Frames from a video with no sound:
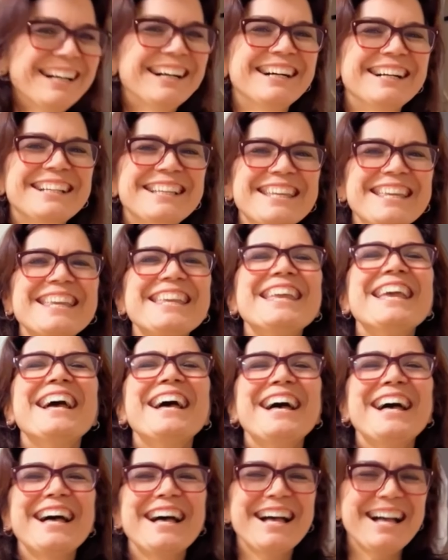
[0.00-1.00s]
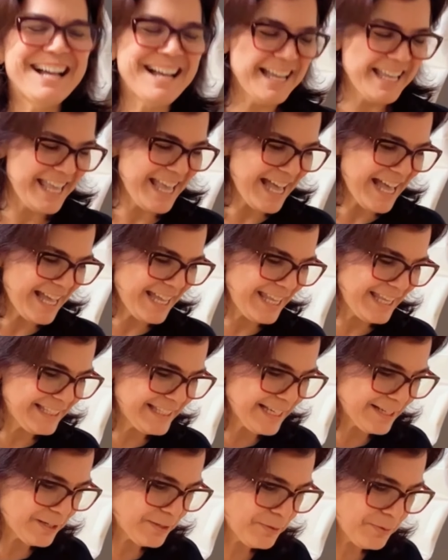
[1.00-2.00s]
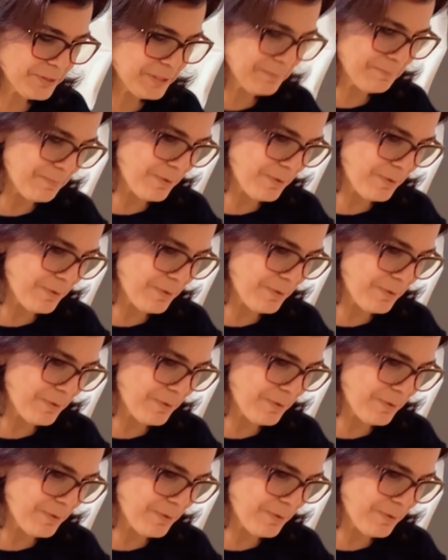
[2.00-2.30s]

yeah, good job yeah, edwin he's a good